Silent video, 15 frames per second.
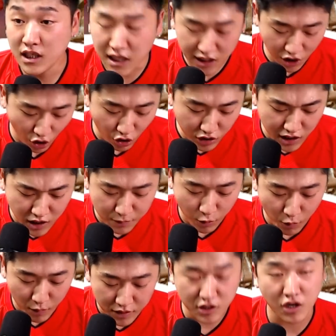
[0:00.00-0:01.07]
이 경기를
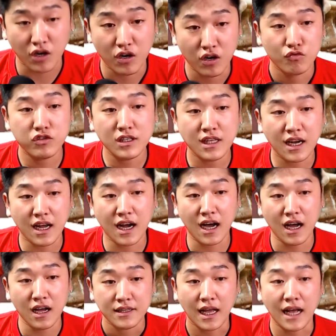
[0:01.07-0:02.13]
보면서
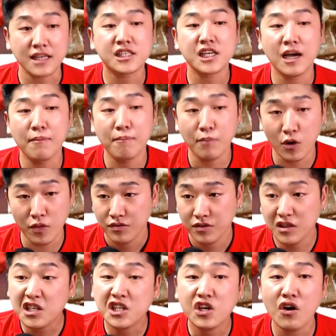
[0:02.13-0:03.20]
우리나라가 다시 한번
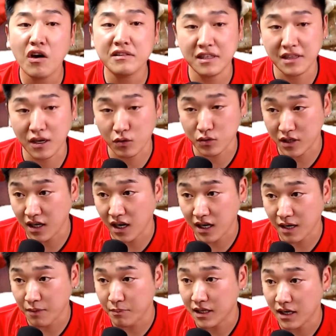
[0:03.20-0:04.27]
느껴야 된다고
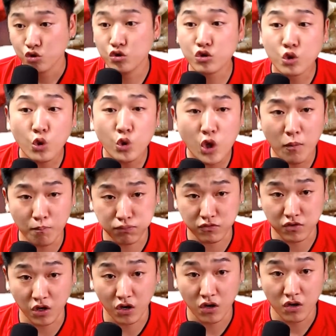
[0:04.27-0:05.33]
생각을 합니다.
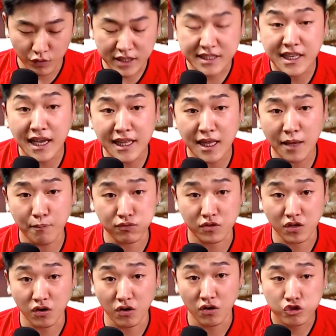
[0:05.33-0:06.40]
유소년부터
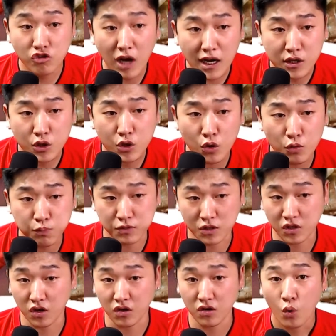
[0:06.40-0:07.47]
윗세대부터
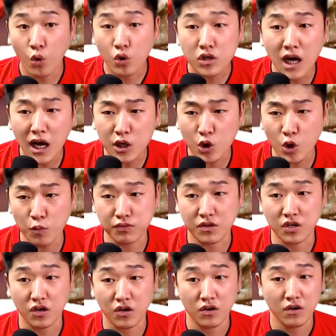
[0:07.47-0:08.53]
중학교부터
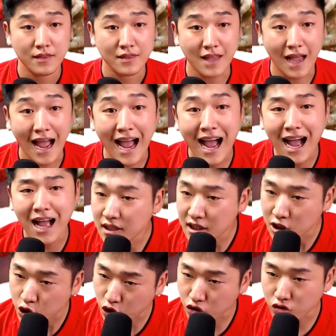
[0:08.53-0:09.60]
고등학교부터 다
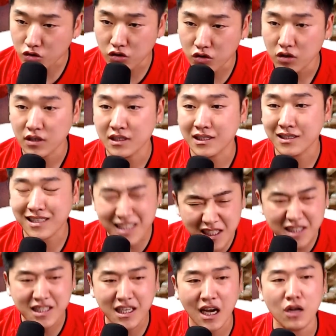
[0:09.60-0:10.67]
이 축구를
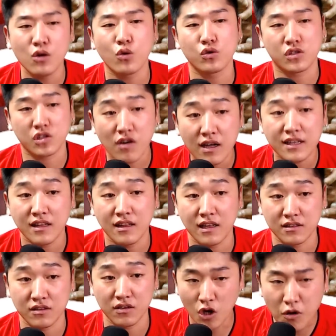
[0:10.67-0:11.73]
진짜 하려고 들어야
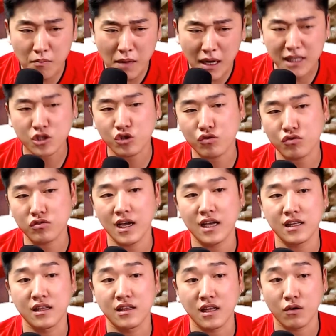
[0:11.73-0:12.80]
된다는 거. 정말 이 축구를
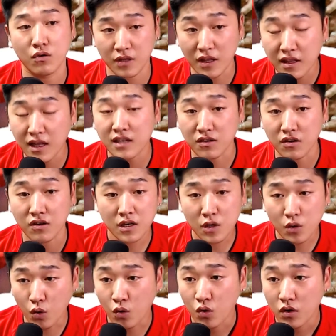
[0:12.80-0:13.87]
해야 된다고 된다는 거
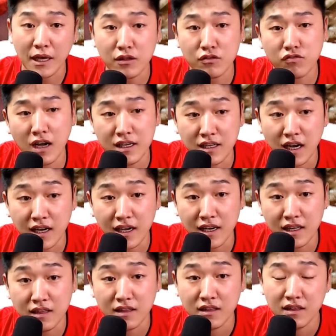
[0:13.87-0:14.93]
그리고 벤투가
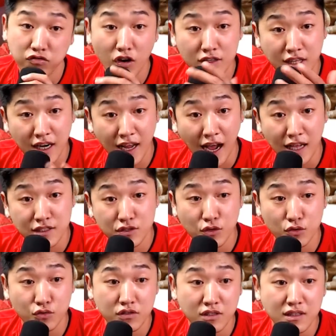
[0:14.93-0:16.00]
이강인 9월달에 안
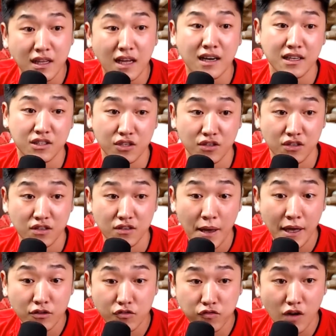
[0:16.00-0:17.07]
써도 쓴다 그랬죠
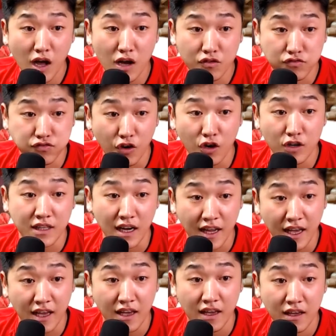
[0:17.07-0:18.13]
벤투가
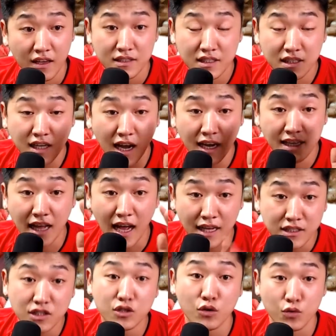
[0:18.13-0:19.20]
9월달에 이강인
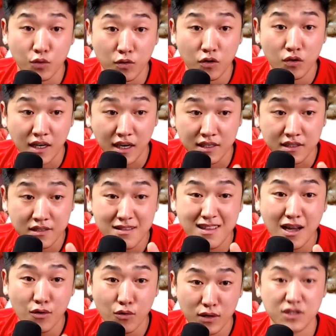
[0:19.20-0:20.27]
안 써도 제가
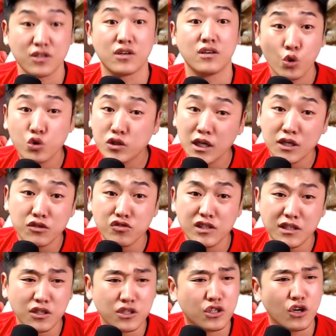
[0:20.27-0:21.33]
쓴다고 했죠 교체
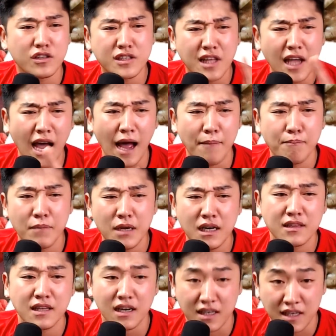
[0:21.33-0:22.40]
순위에서 절대 안
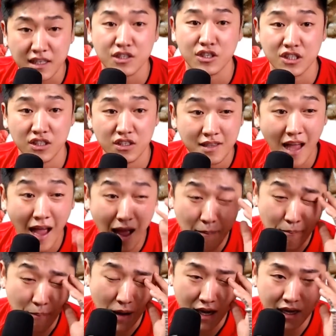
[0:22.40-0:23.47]
밀린다 그랬죠 다
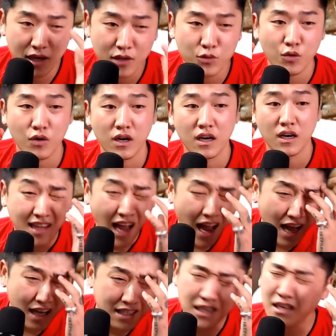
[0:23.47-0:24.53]
파악해 놓은 거야.
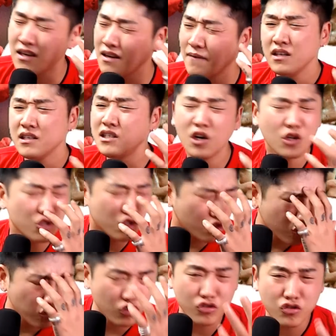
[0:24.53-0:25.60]
다 이 이런
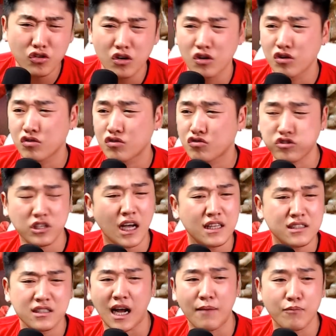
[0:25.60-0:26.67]
축구를
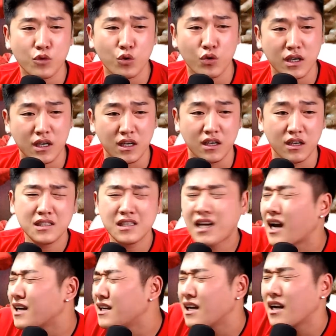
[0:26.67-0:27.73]
구사하는 감독이
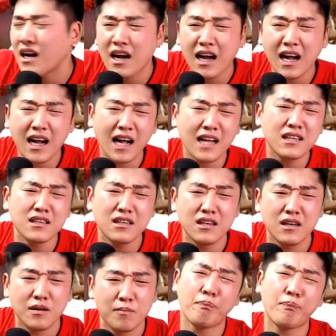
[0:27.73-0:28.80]
이강인이랑
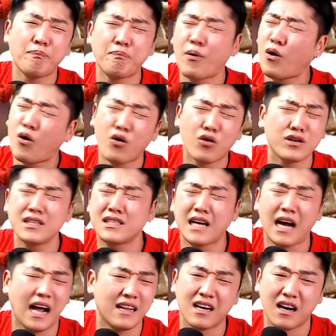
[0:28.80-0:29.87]
카드를
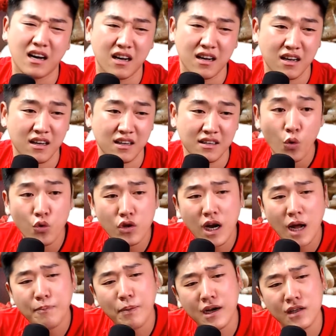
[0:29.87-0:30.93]
버리지 않아. 오늘
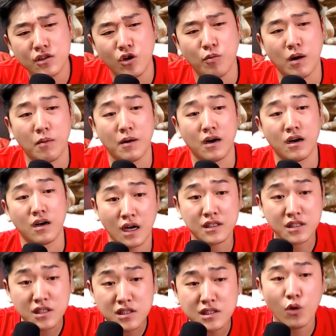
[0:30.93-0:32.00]
압박하는 거 봐봐. 아
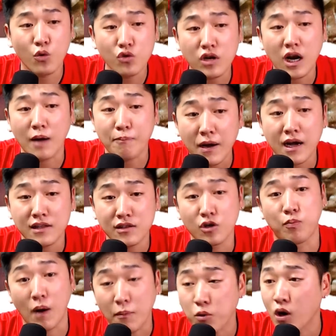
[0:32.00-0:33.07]
진짜 오늘 압박하는
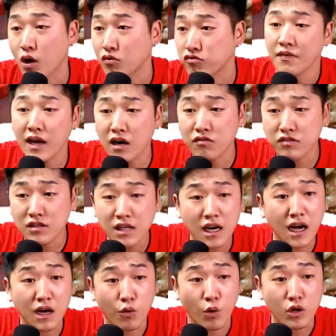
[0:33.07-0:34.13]
거 봐보라고. 내가
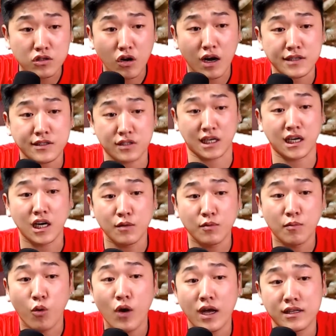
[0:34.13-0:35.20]
우리나라가 월드컵 가서
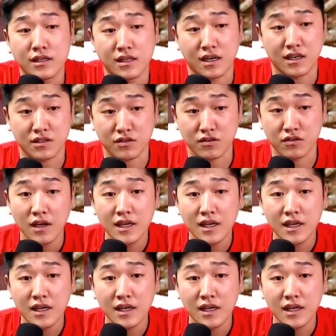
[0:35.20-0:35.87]
잘하려면 뭐 해야 된다 그랬어.